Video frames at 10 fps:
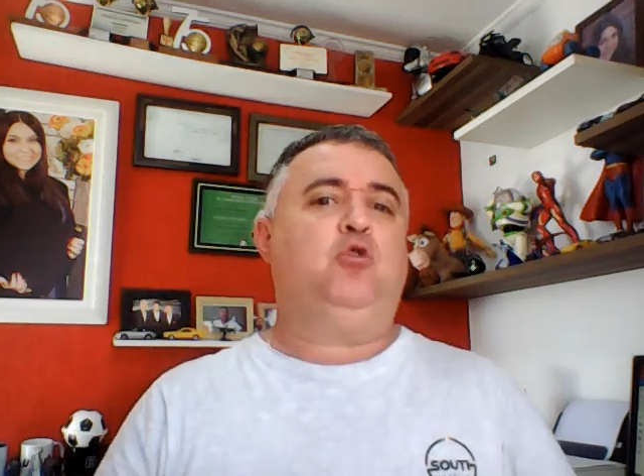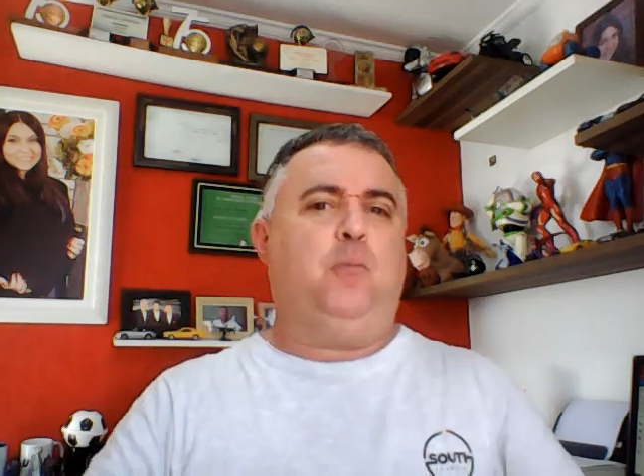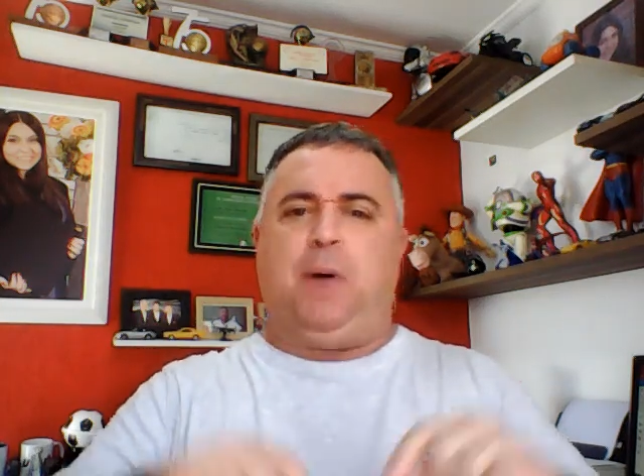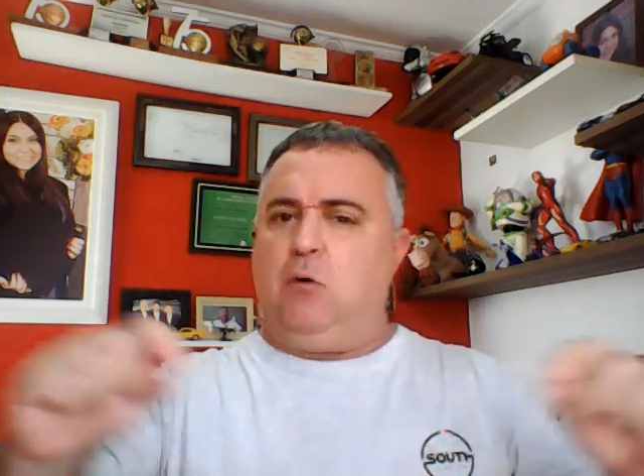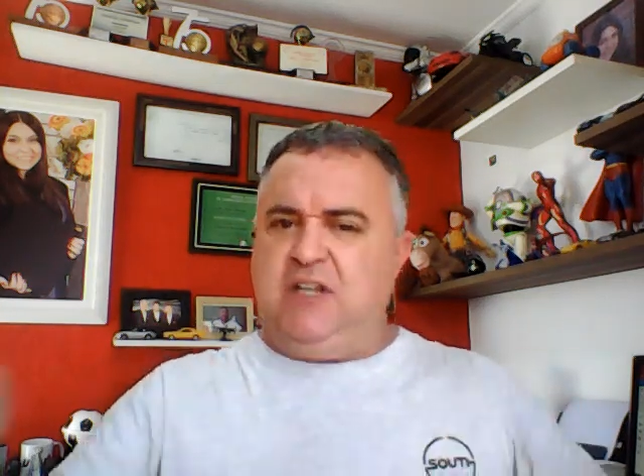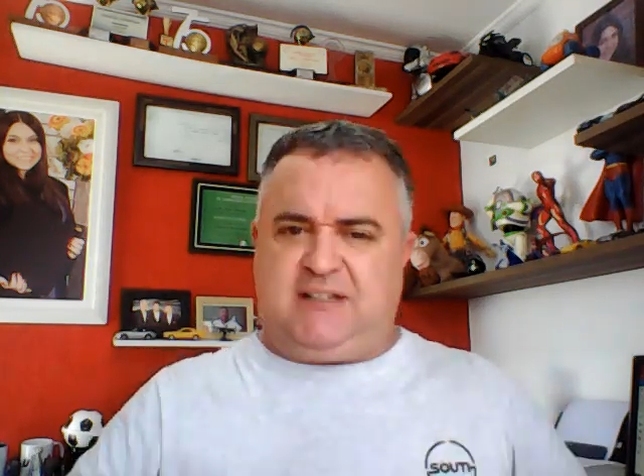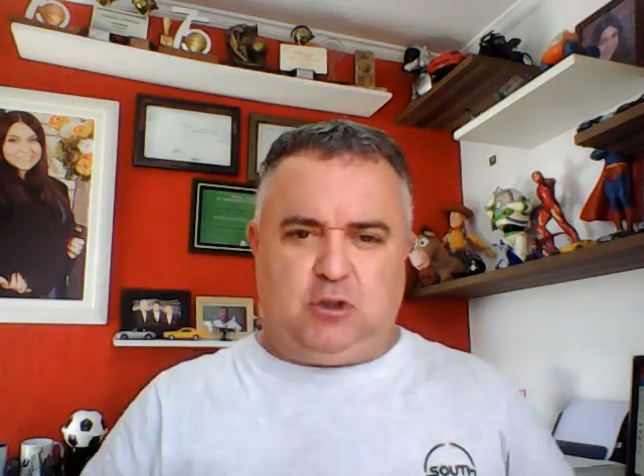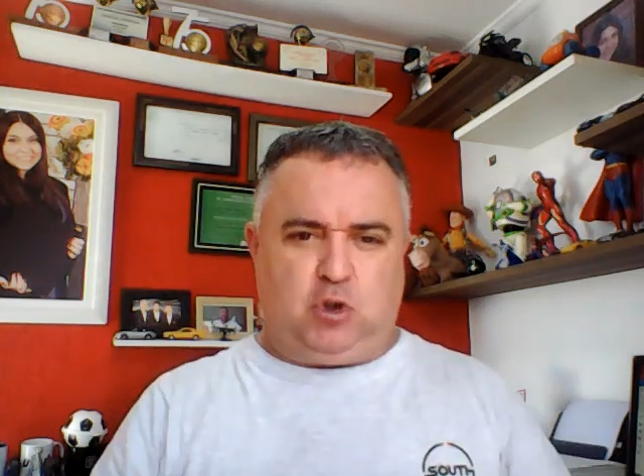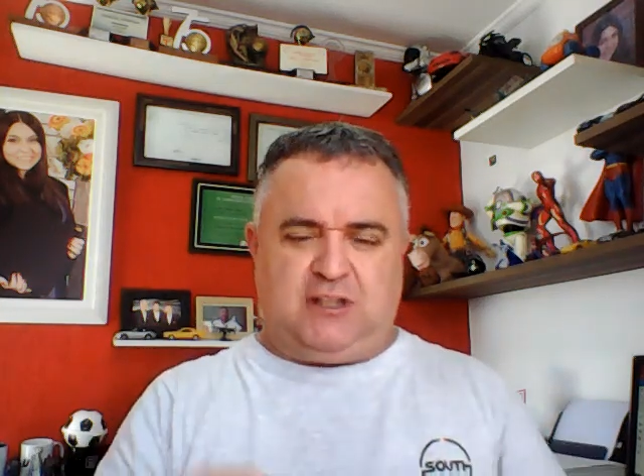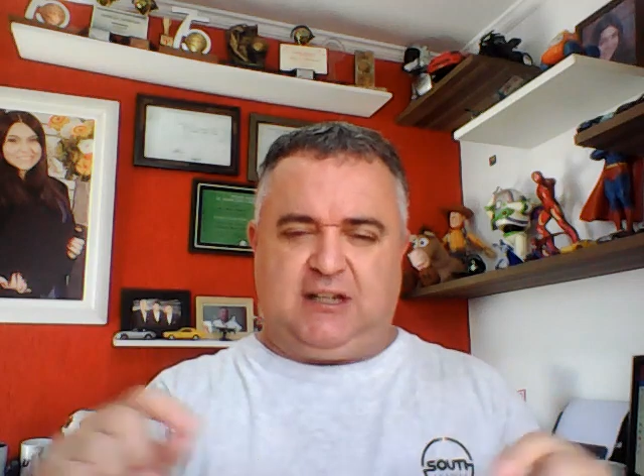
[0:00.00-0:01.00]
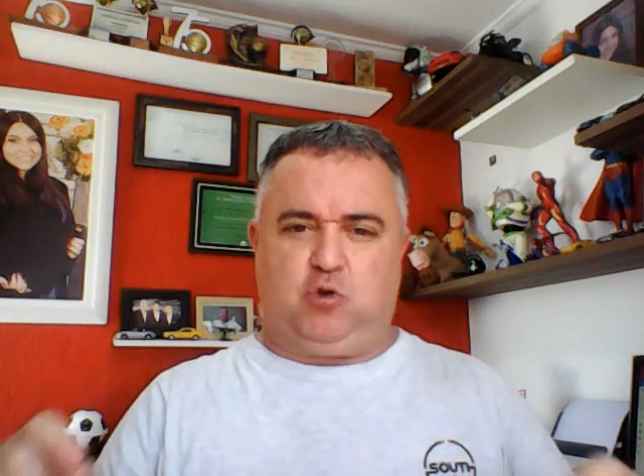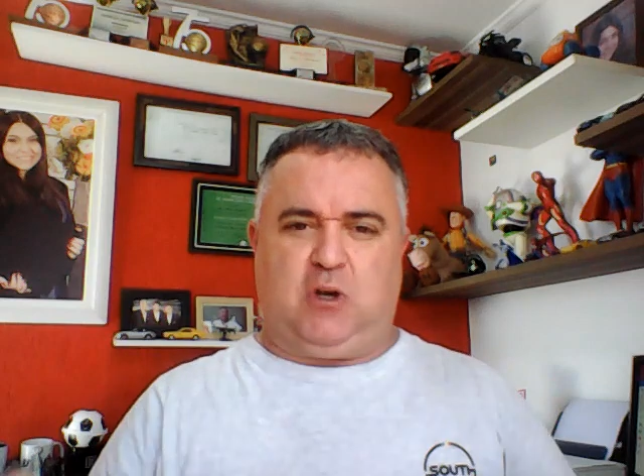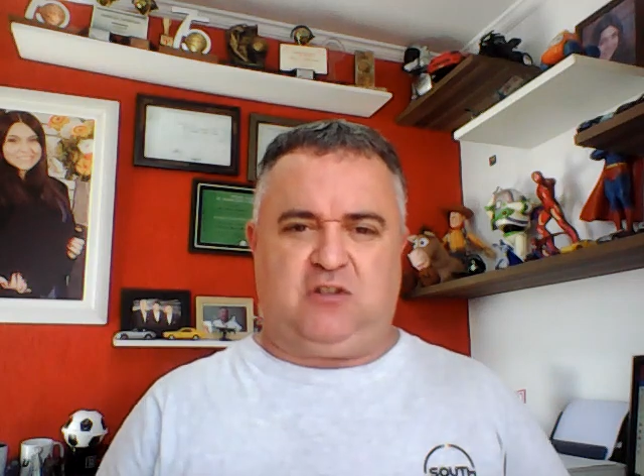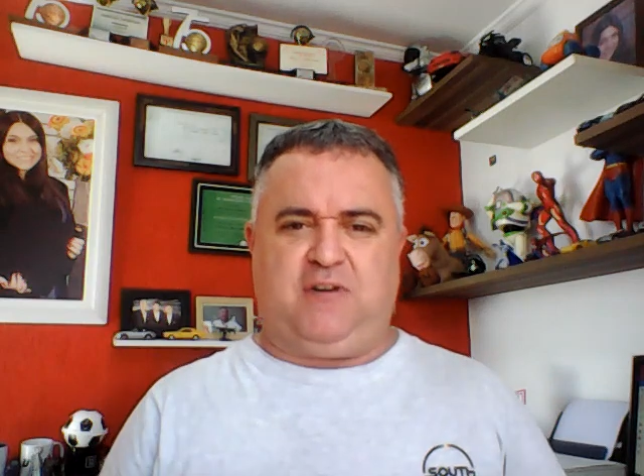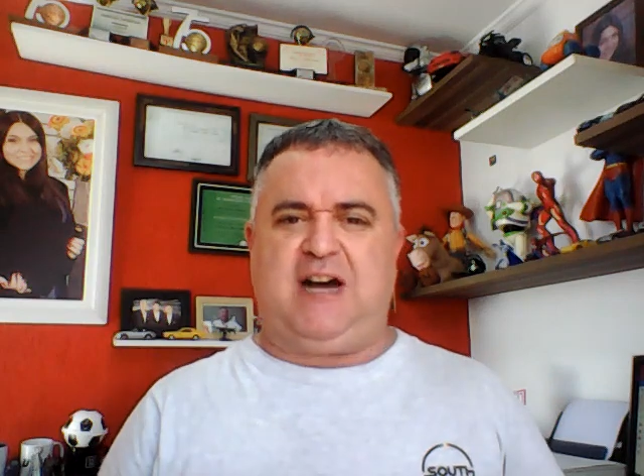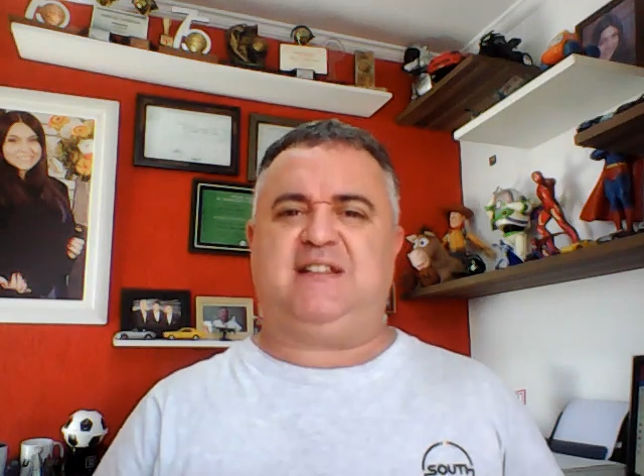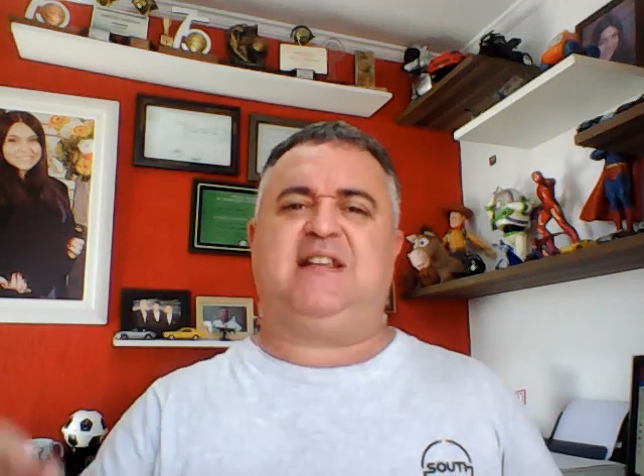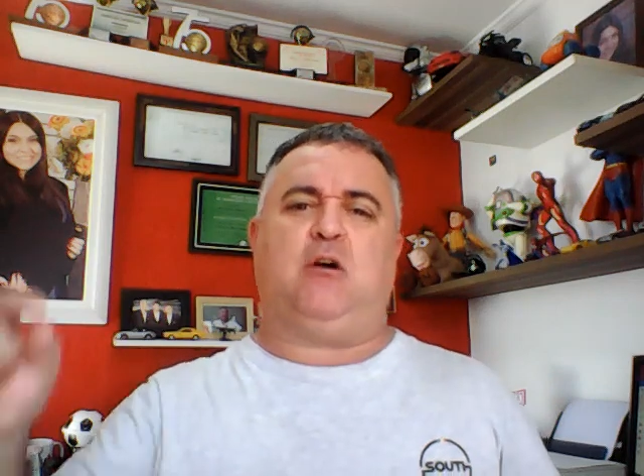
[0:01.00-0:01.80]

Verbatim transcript: no Paulista em todas as suas fases,